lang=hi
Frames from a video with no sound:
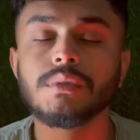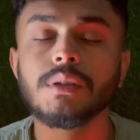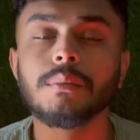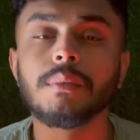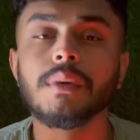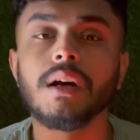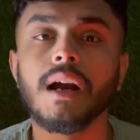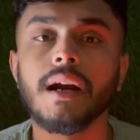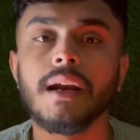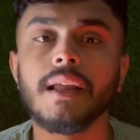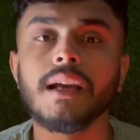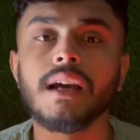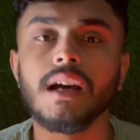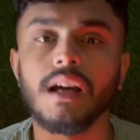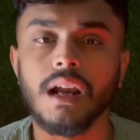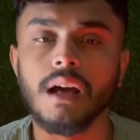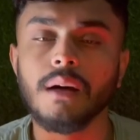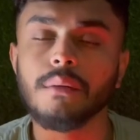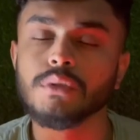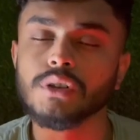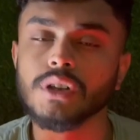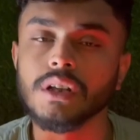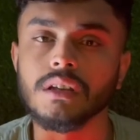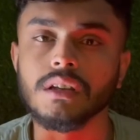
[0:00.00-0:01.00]
जब गाड़ी
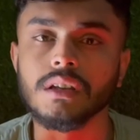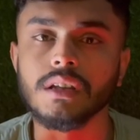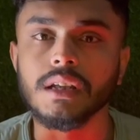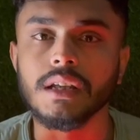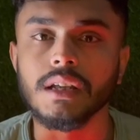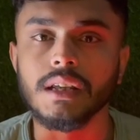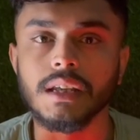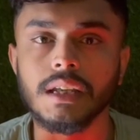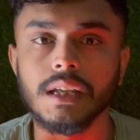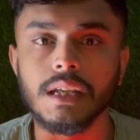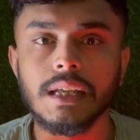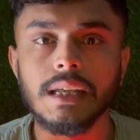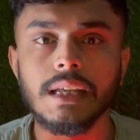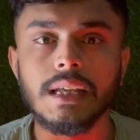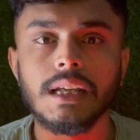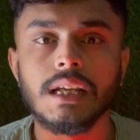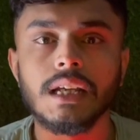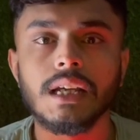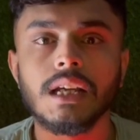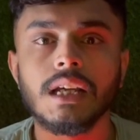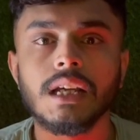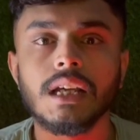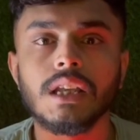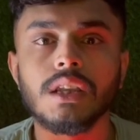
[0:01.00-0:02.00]
खराब हो जाती है इनकी
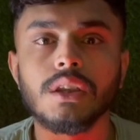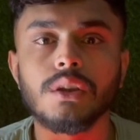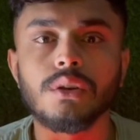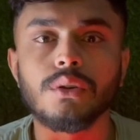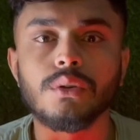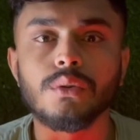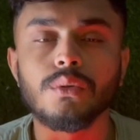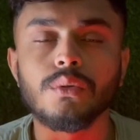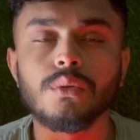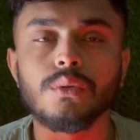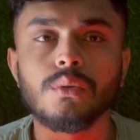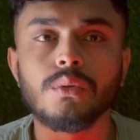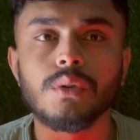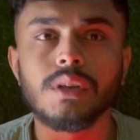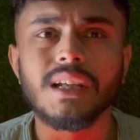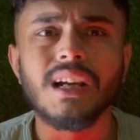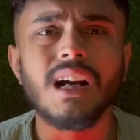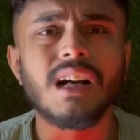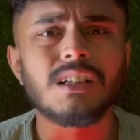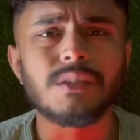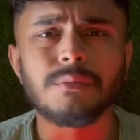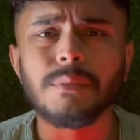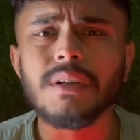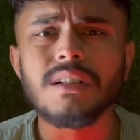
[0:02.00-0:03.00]
तो ये
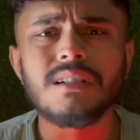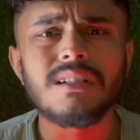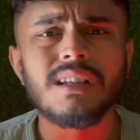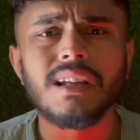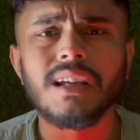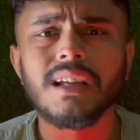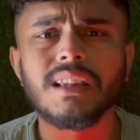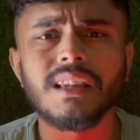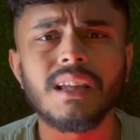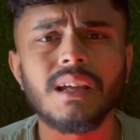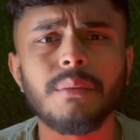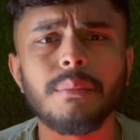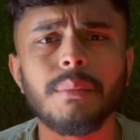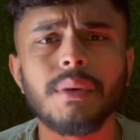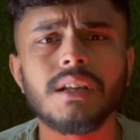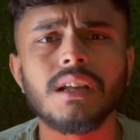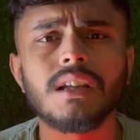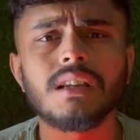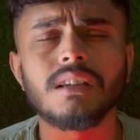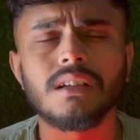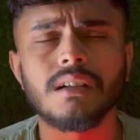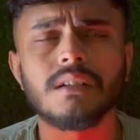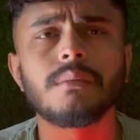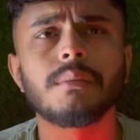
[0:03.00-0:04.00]
आसपास देखते हैं
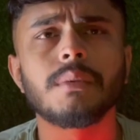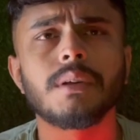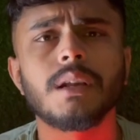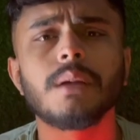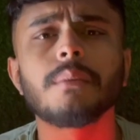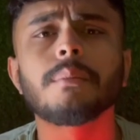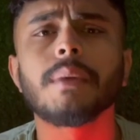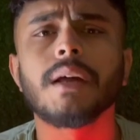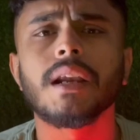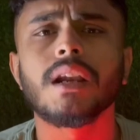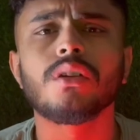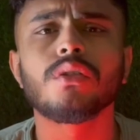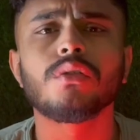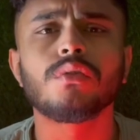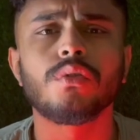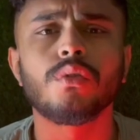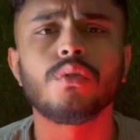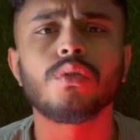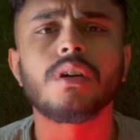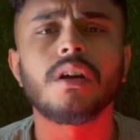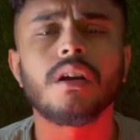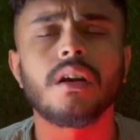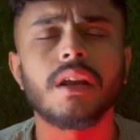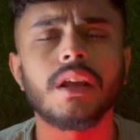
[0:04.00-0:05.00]
मदद मतलब पहले तो
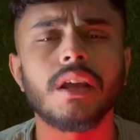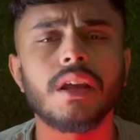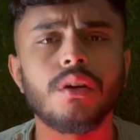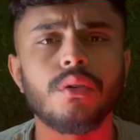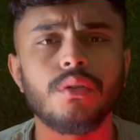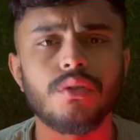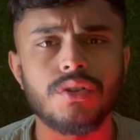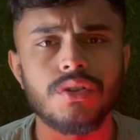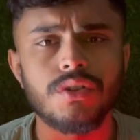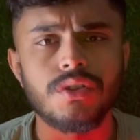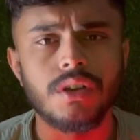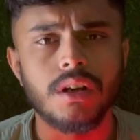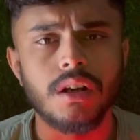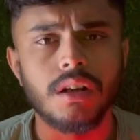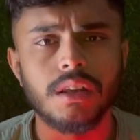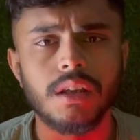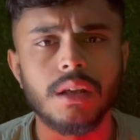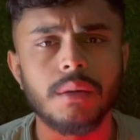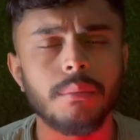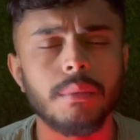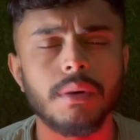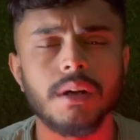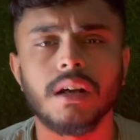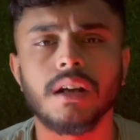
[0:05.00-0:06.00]
फ़ोन करने की कोशिश करते
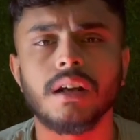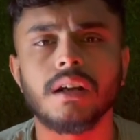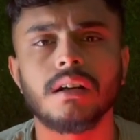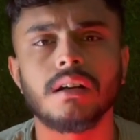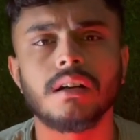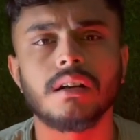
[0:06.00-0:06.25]
हैं बट